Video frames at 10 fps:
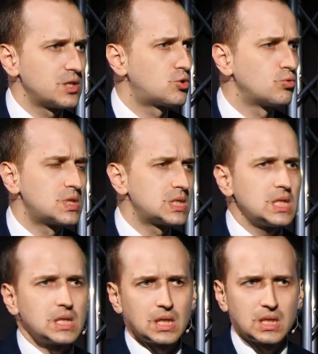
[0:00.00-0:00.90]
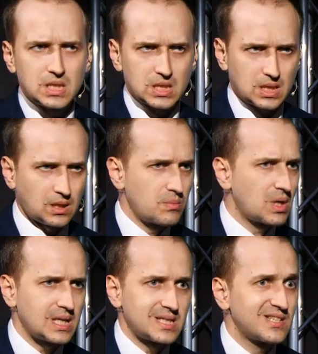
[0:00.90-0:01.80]
Есть Чунцин, где с
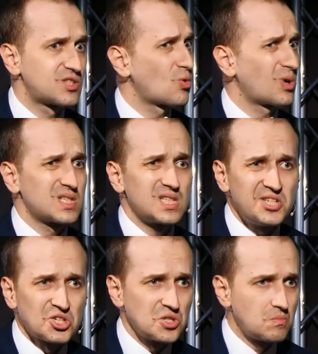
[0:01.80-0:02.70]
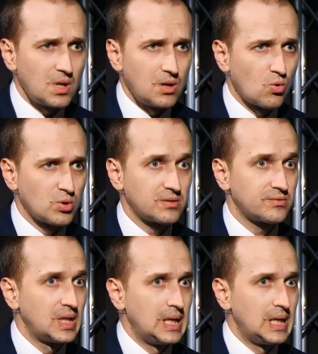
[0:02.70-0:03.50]
агломерацией 40 с лишним миллионов.